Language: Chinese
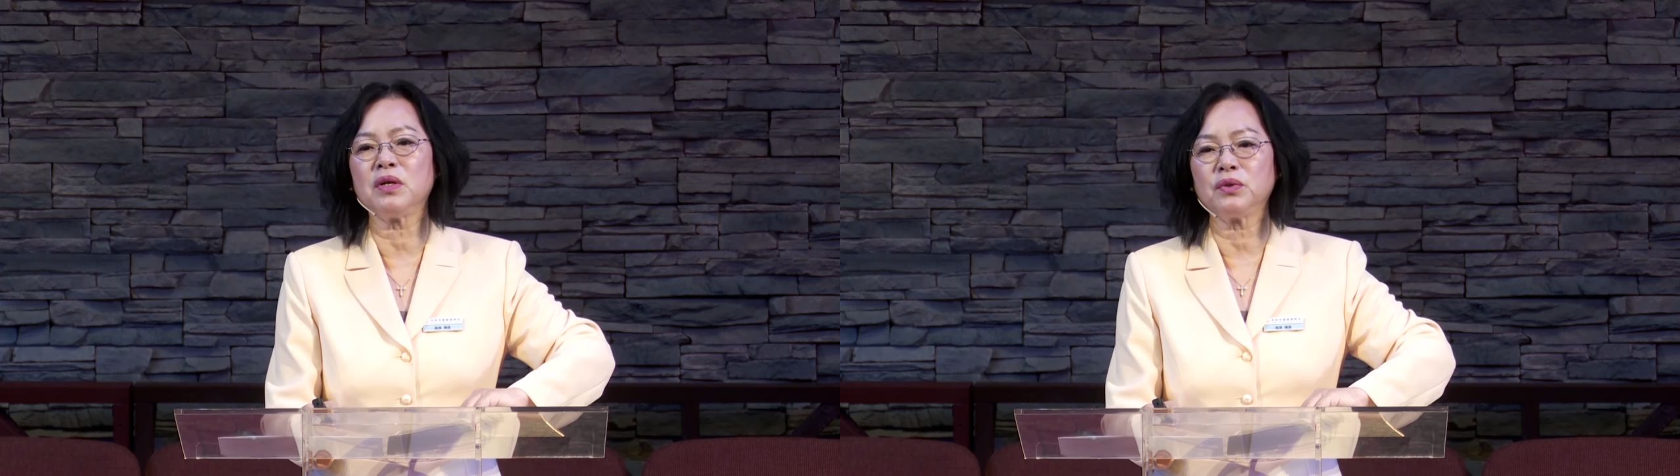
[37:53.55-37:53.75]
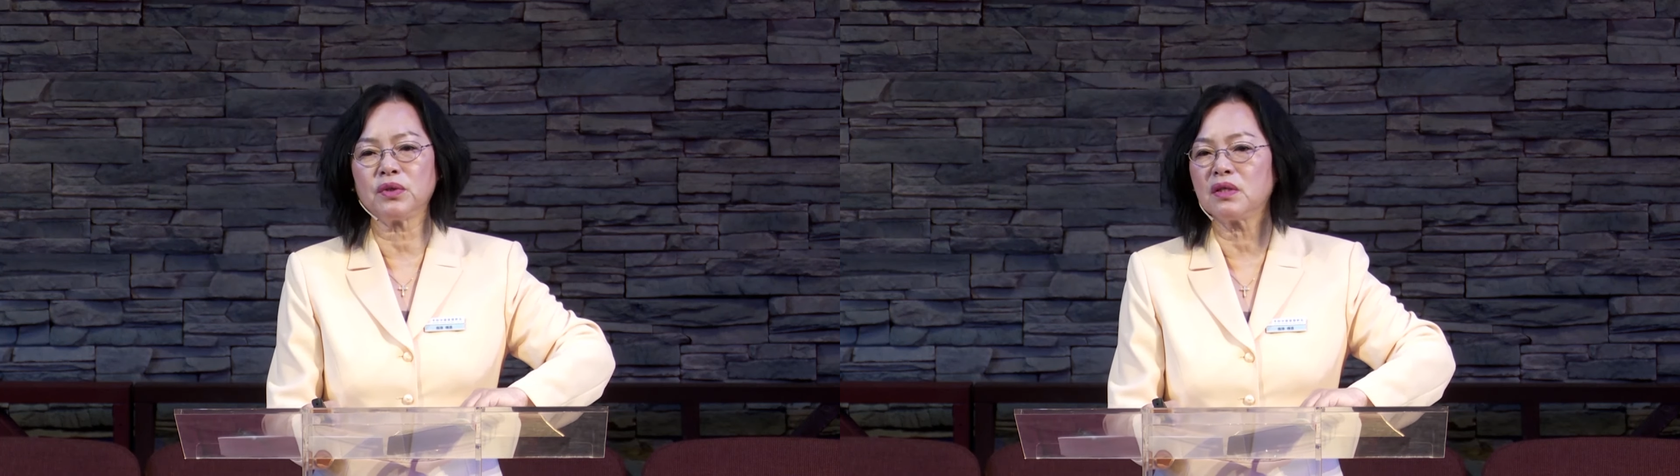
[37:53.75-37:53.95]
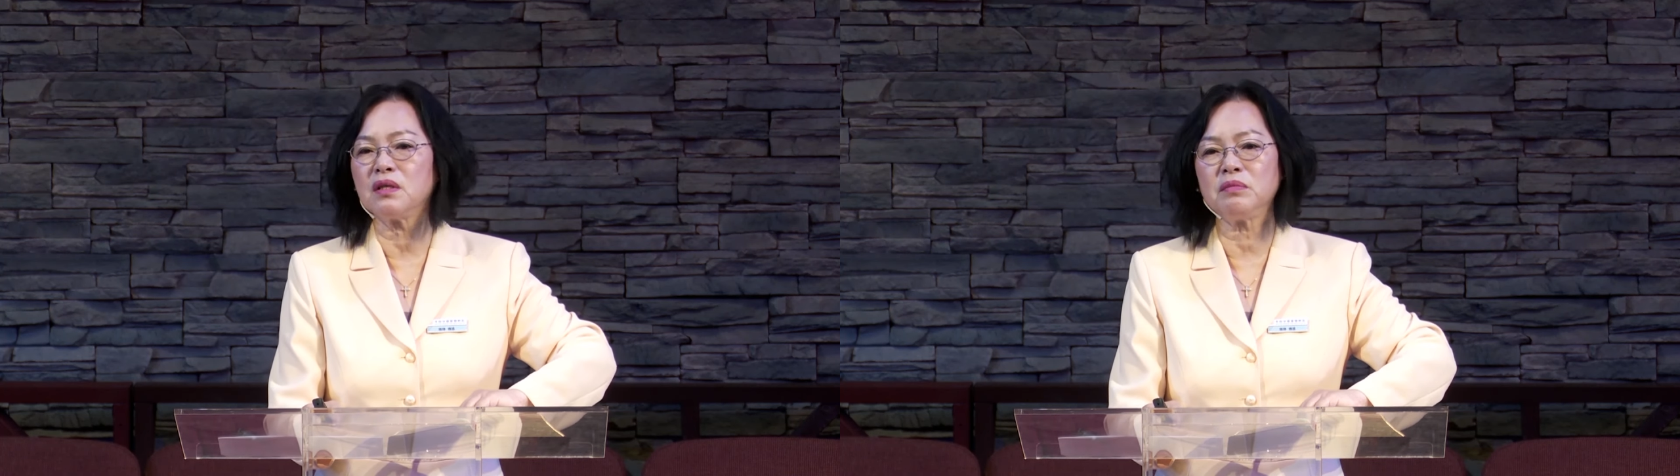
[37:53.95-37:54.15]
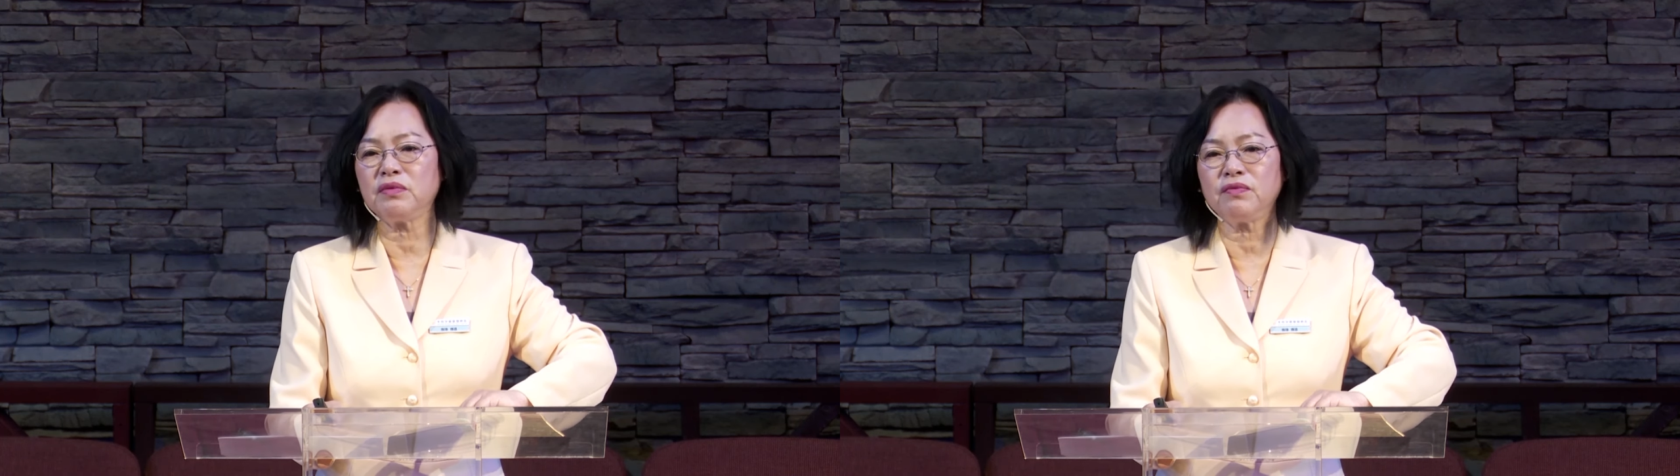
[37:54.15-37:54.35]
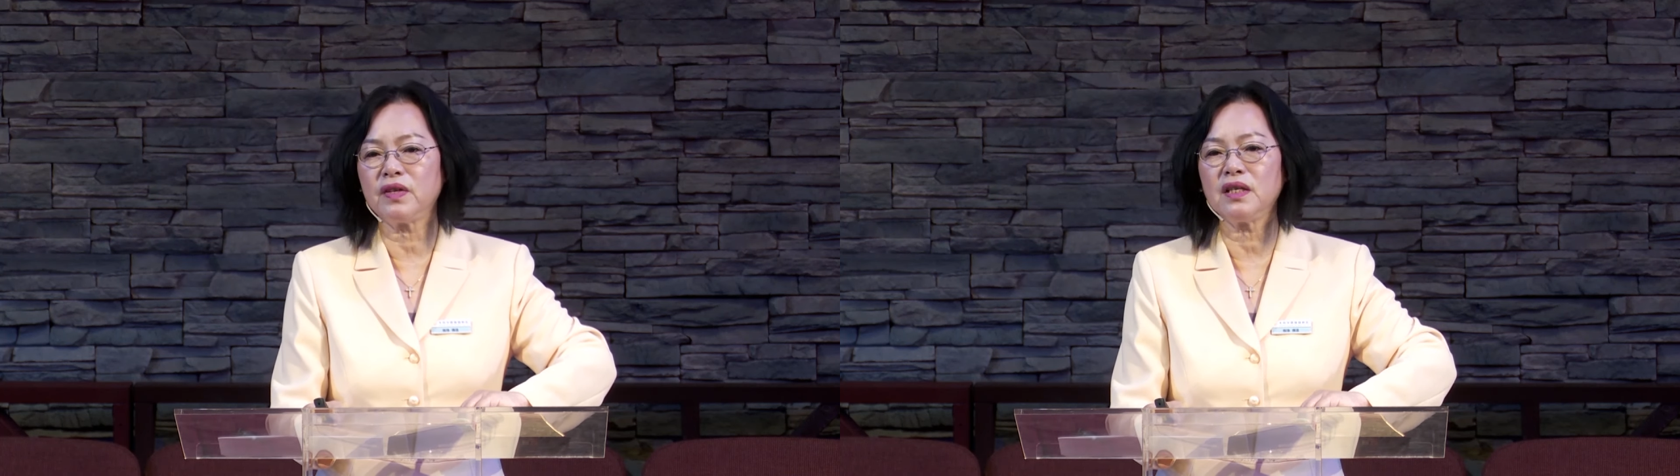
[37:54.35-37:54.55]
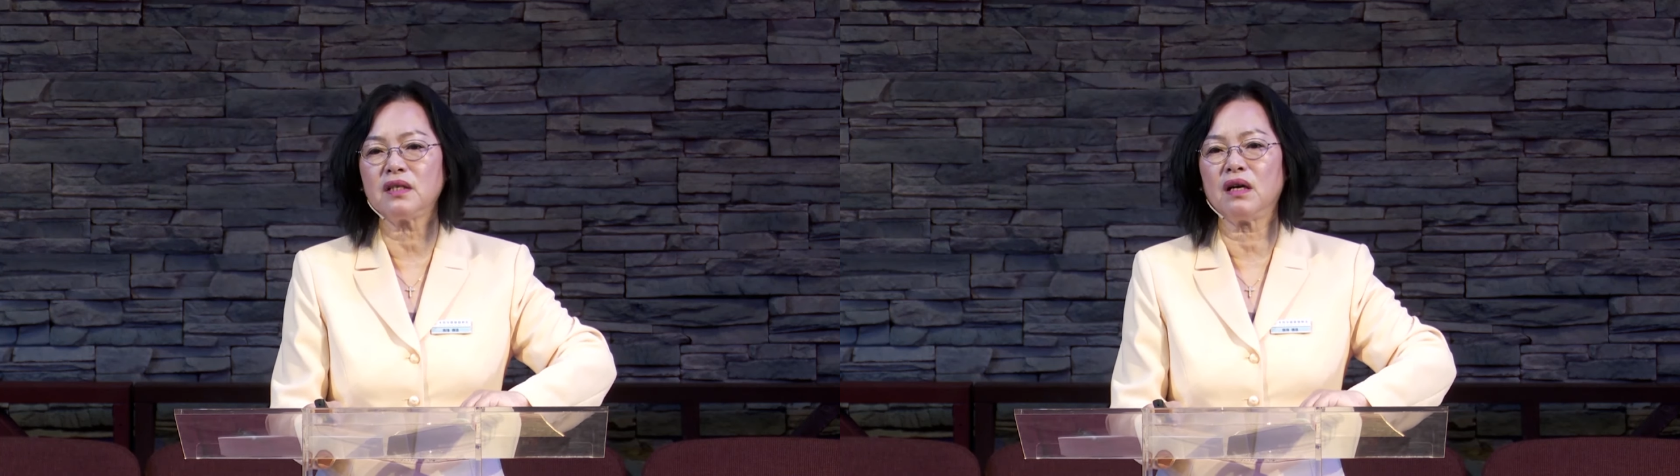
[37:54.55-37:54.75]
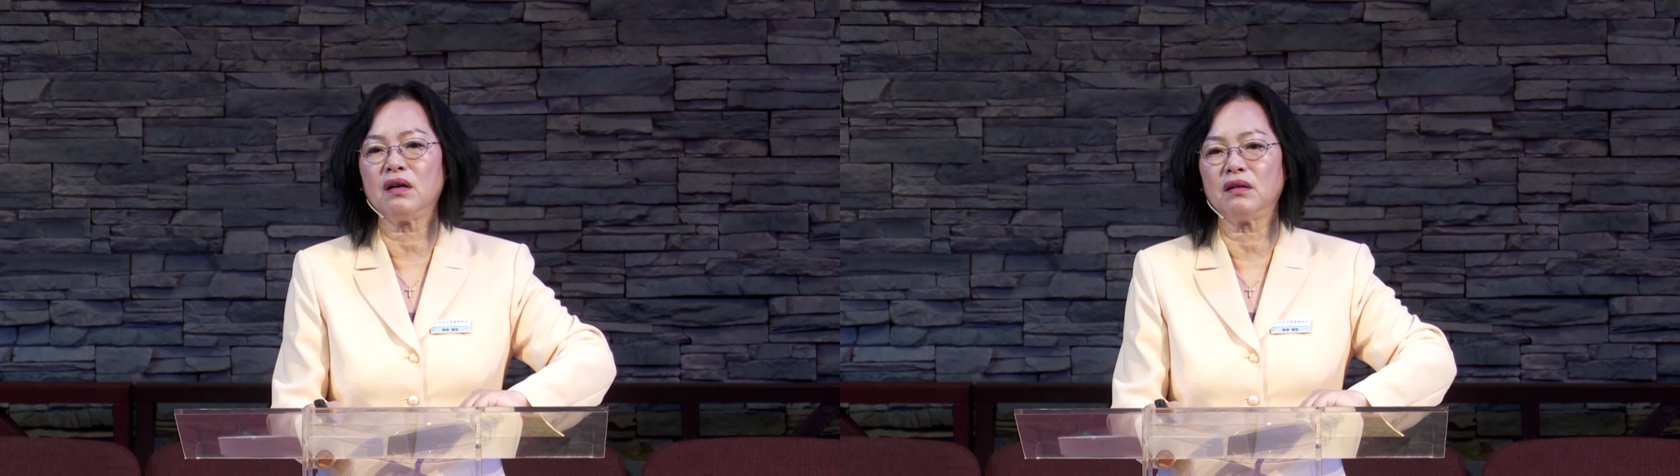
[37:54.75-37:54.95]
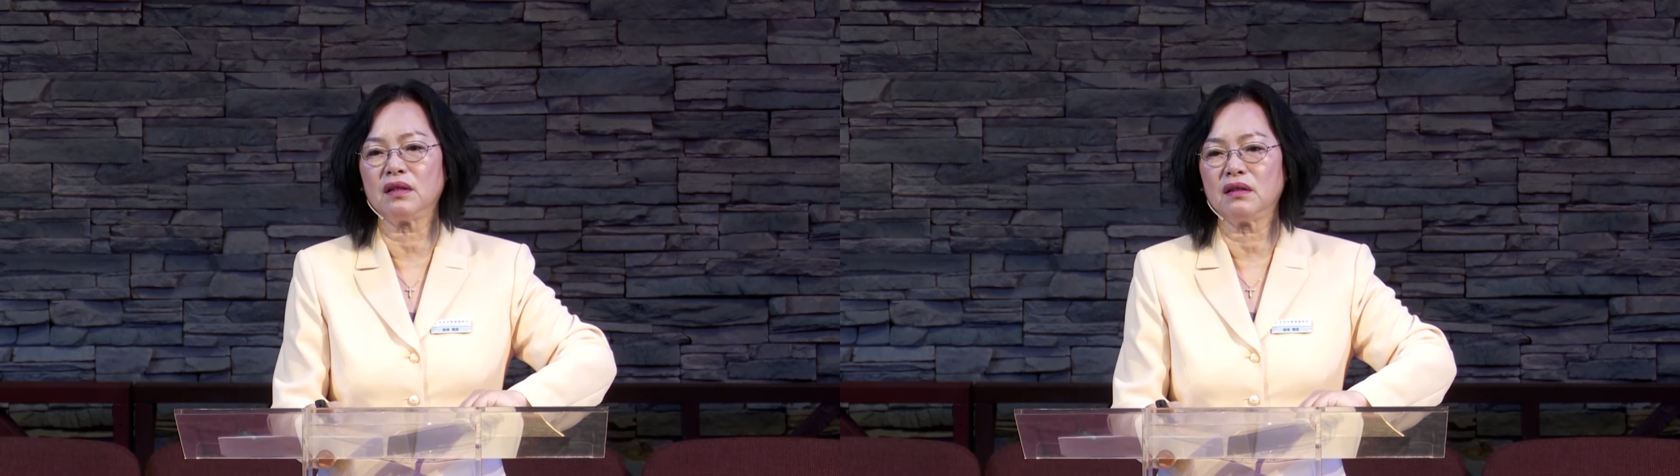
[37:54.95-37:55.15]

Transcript: 我觉得生命非常好，